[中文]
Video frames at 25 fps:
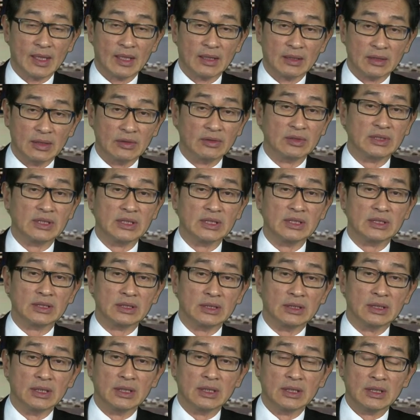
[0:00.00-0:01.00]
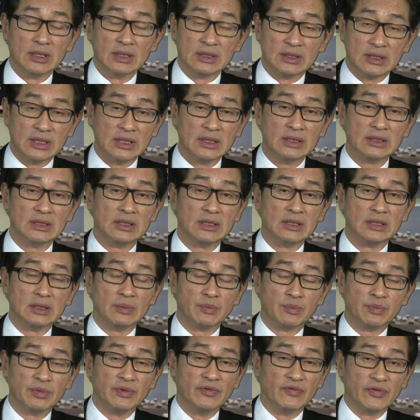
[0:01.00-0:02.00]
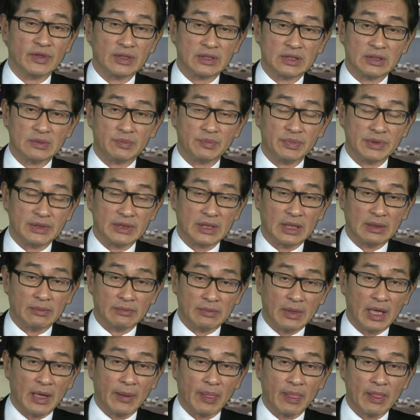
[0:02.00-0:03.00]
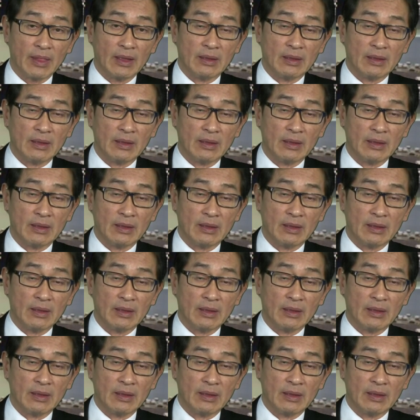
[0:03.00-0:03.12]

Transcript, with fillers: 尤其是经济的部分是比较慢，